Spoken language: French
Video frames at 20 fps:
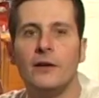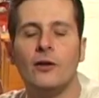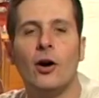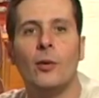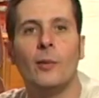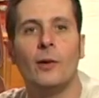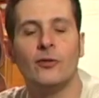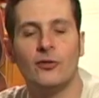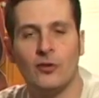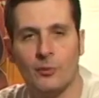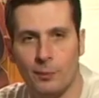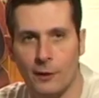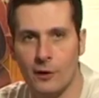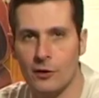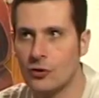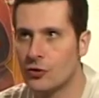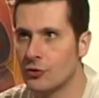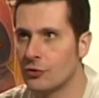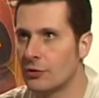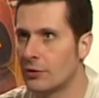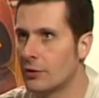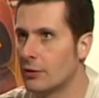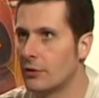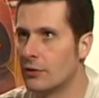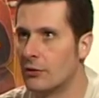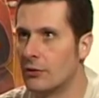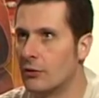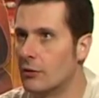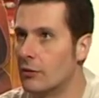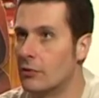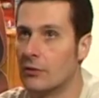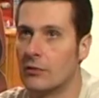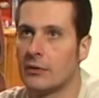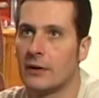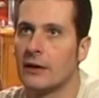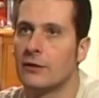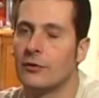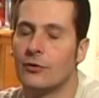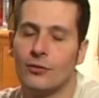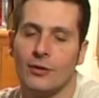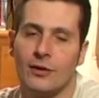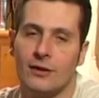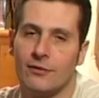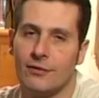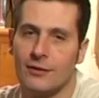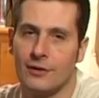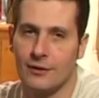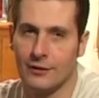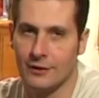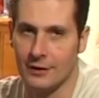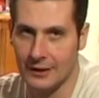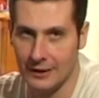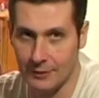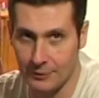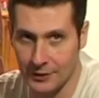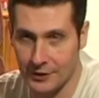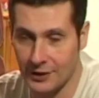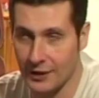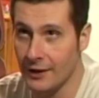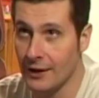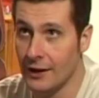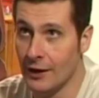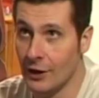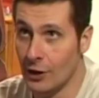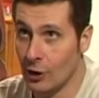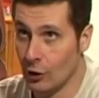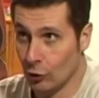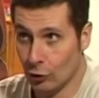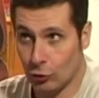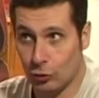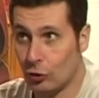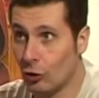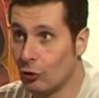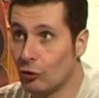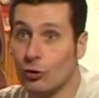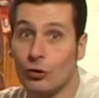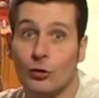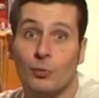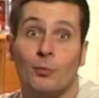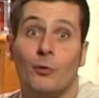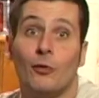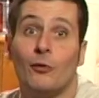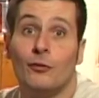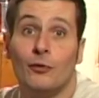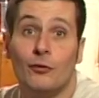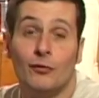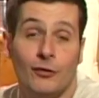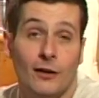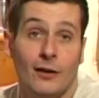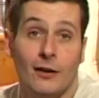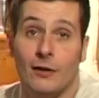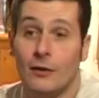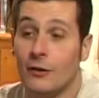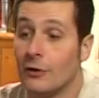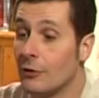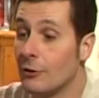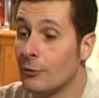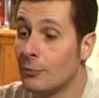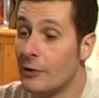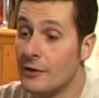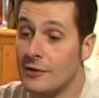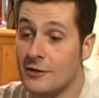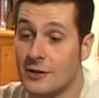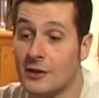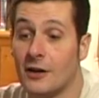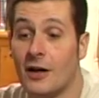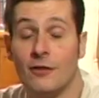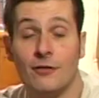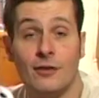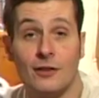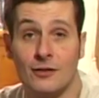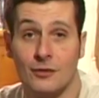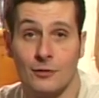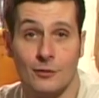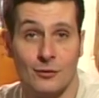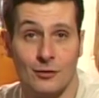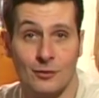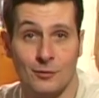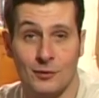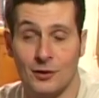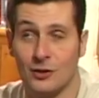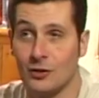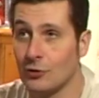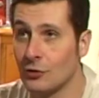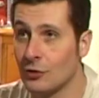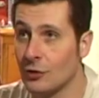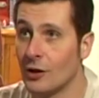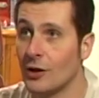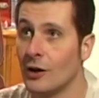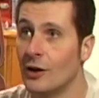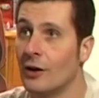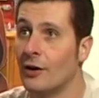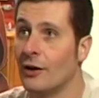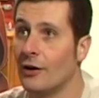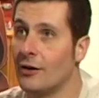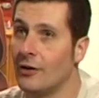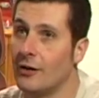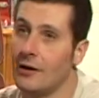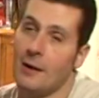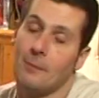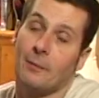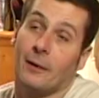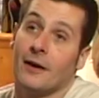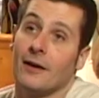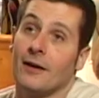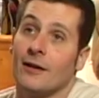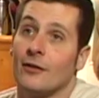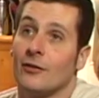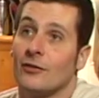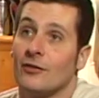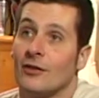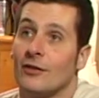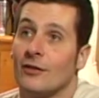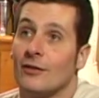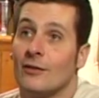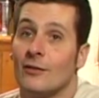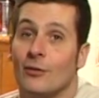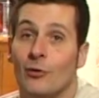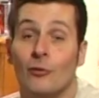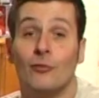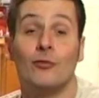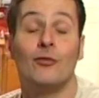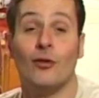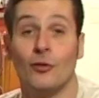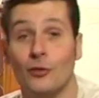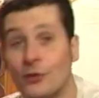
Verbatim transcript: énorme, hein, c'est pas un jeu euh, euh, qui a une durée de vie euh, illimitée, c'est juste pour vous faire plaisir avec ce, petit truc. après, on vous vend